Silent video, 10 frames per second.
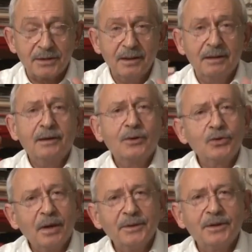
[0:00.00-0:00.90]
ise
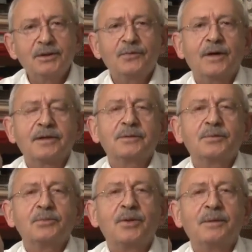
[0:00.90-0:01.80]
tabii ki
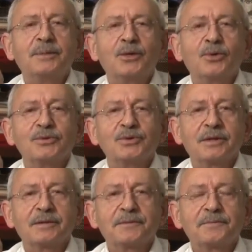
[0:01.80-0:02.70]
farklı bir muamele
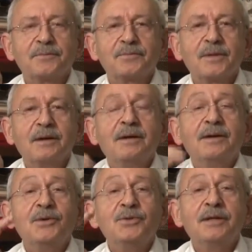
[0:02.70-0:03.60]
olacak.
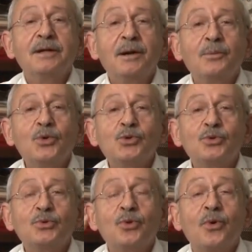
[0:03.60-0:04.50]
Selam
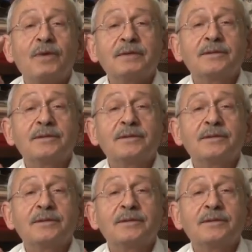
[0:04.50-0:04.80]
olsun o